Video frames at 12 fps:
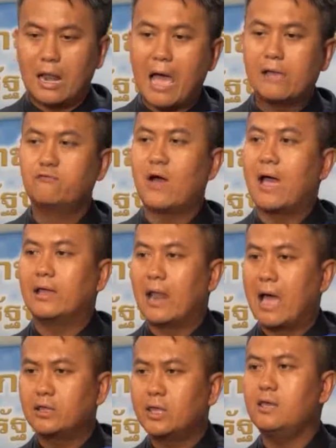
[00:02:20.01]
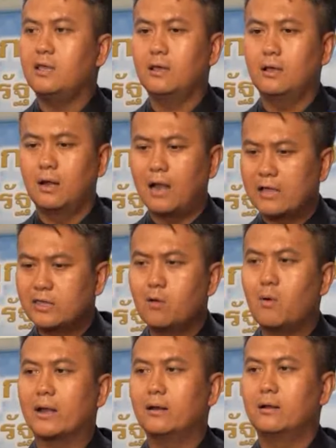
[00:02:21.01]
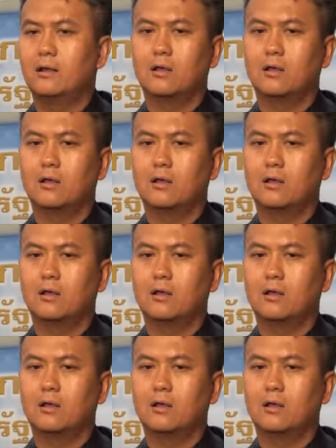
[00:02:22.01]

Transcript: หลายฝ่ายหลายที่หลายจังหวัด